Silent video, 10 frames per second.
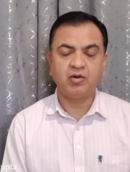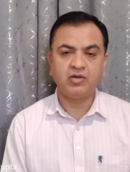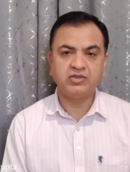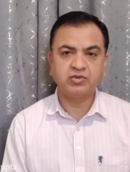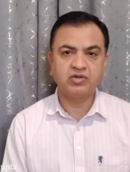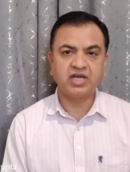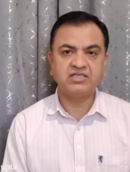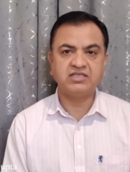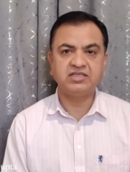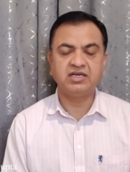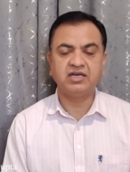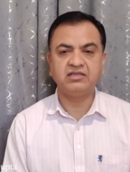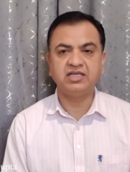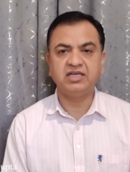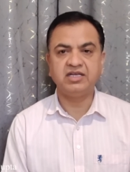और इसको राजनीतिक रंग
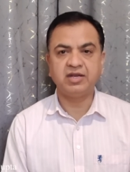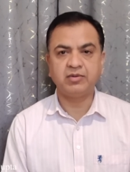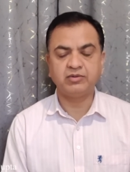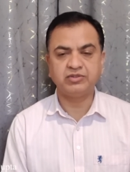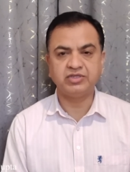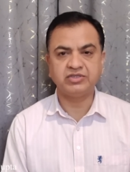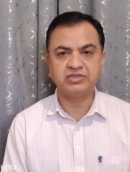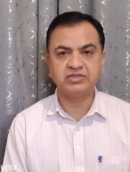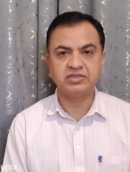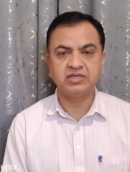देने की कोशिश